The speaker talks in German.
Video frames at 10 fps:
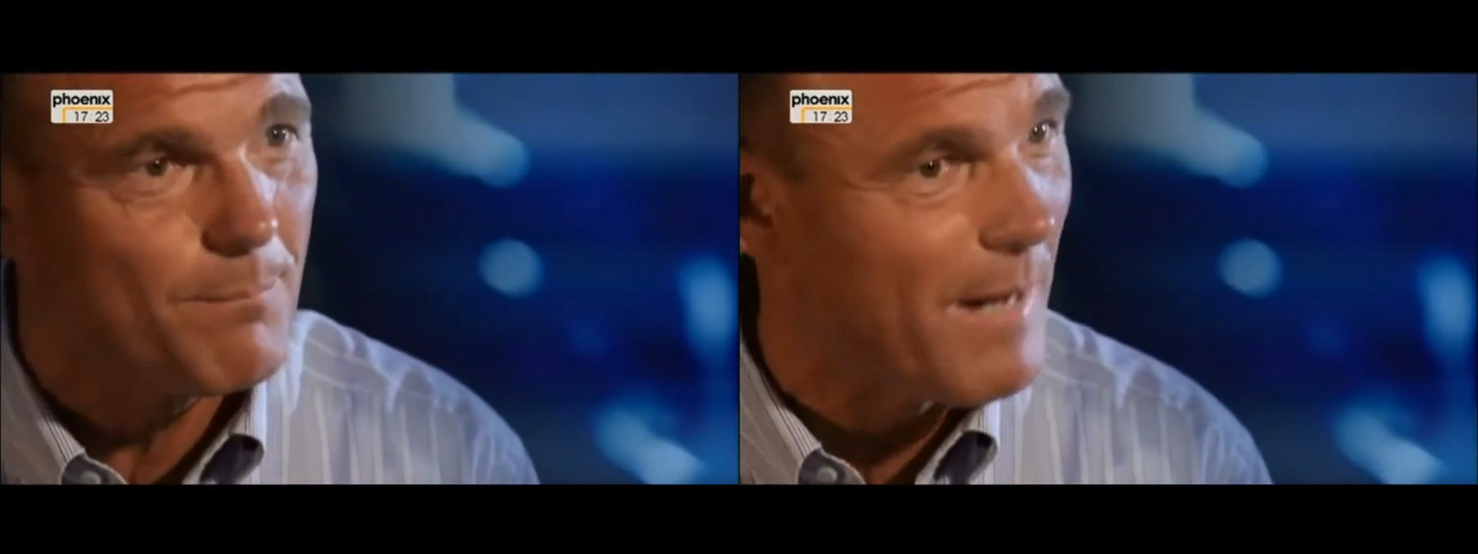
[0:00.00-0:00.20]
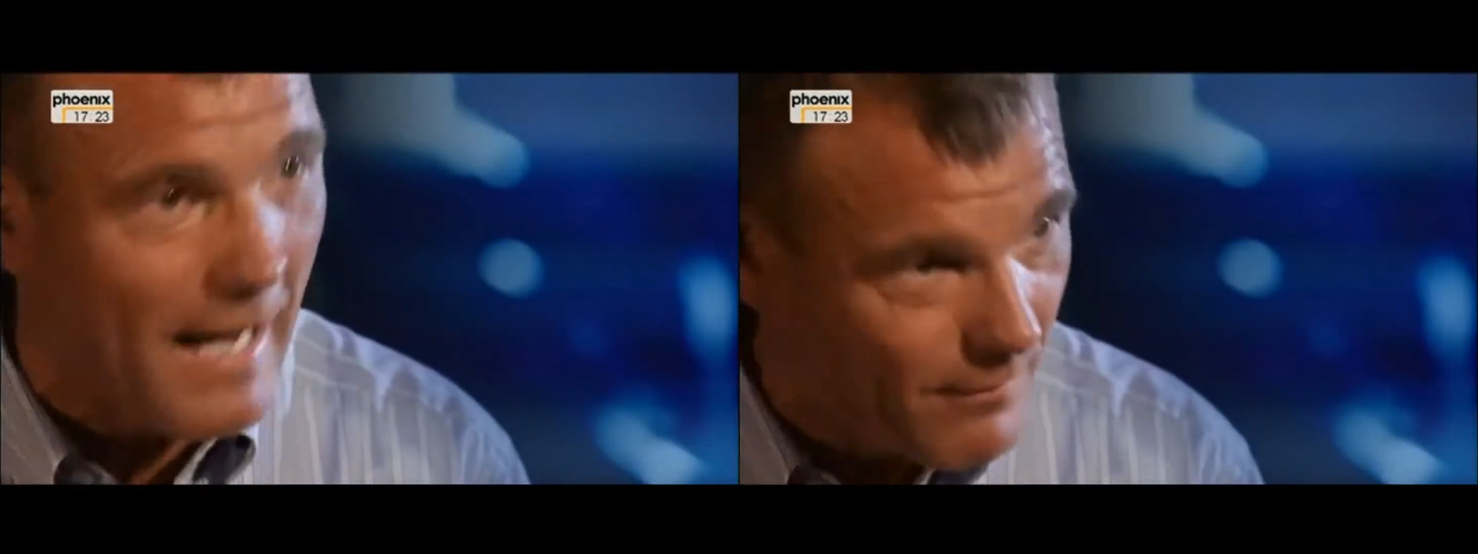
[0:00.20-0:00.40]

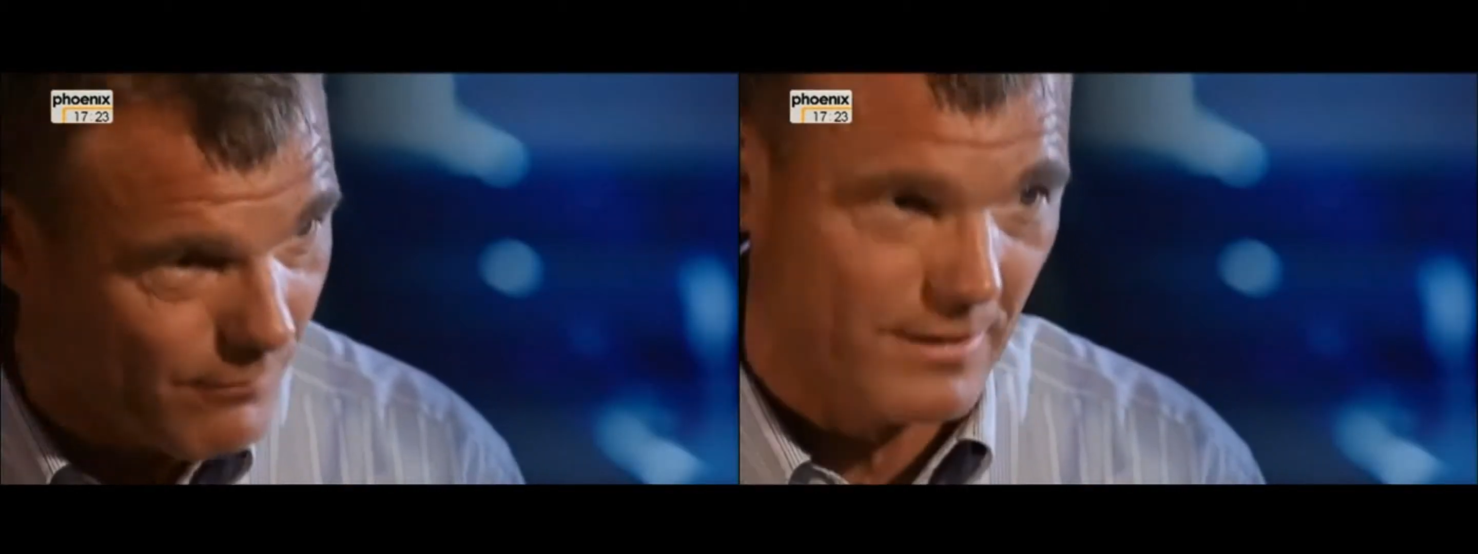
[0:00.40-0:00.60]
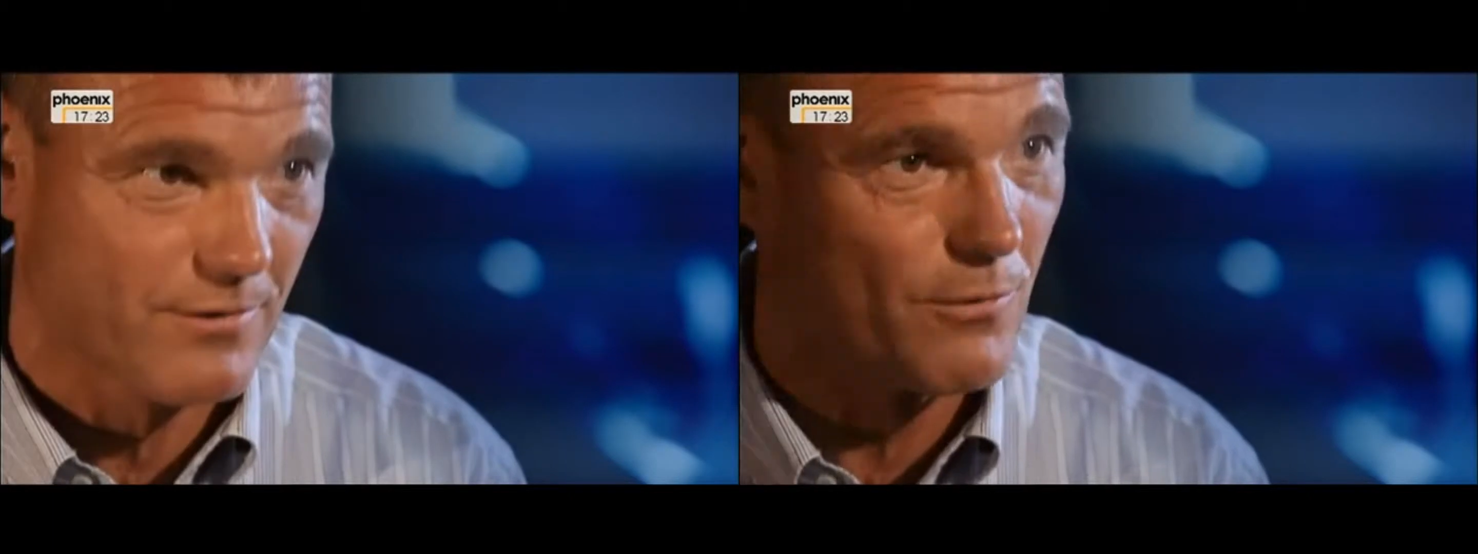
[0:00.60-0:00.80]

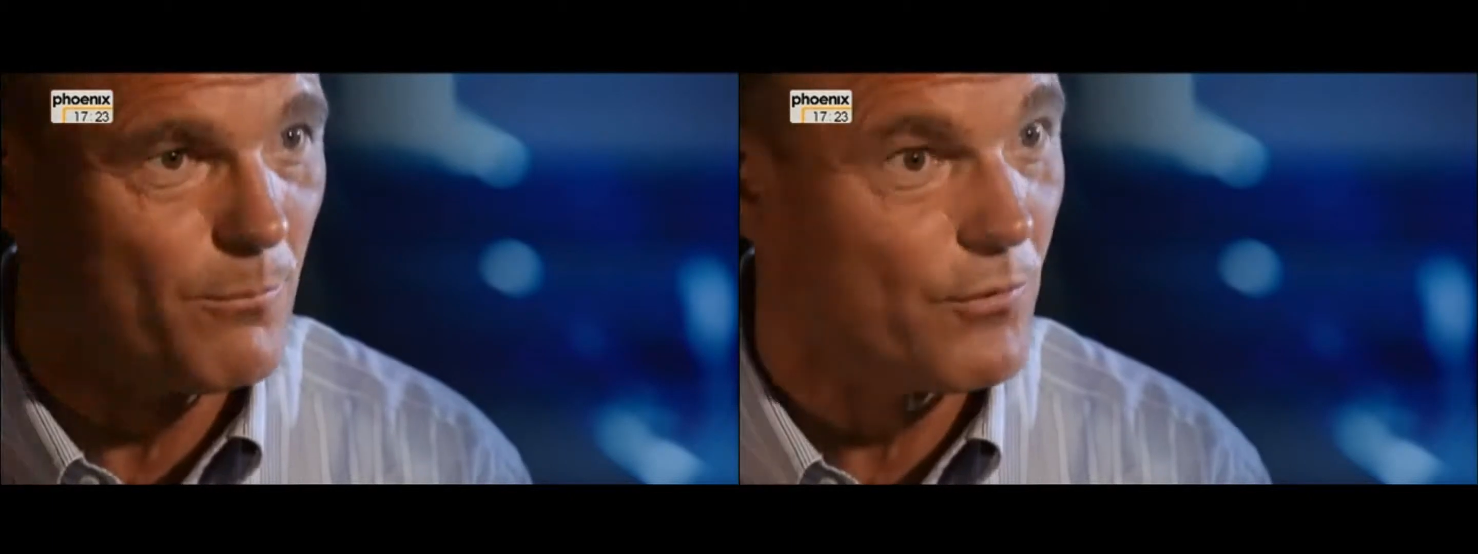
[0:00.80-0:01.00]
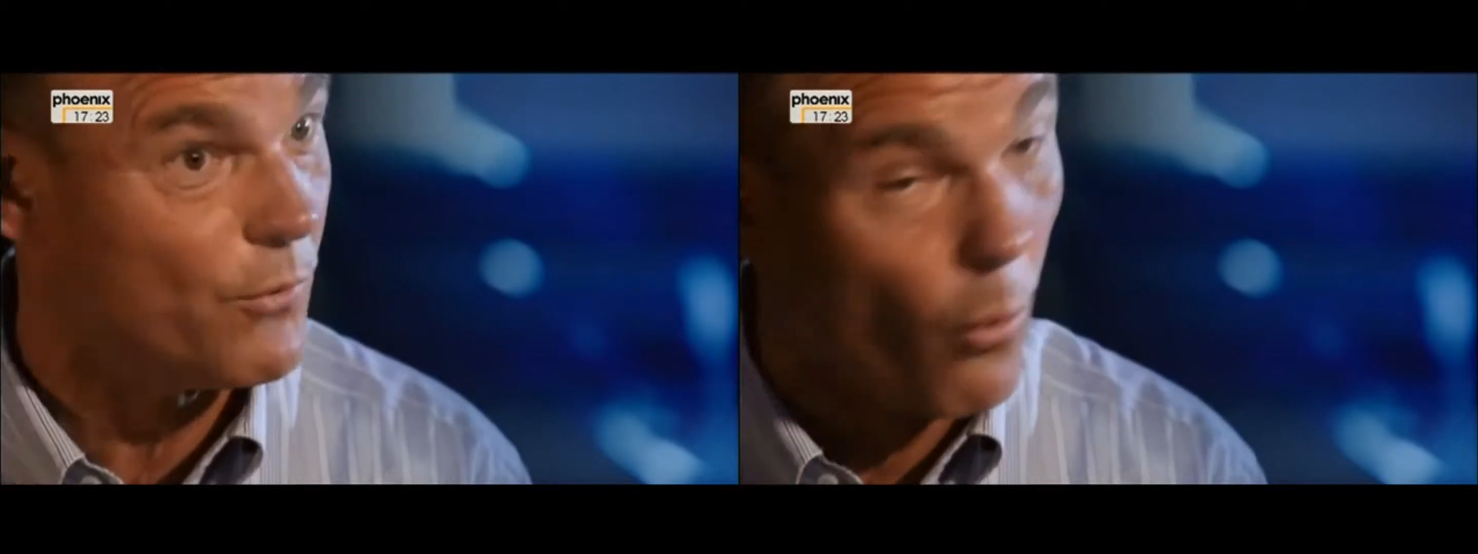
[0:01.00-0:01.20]
beantworten zu müssen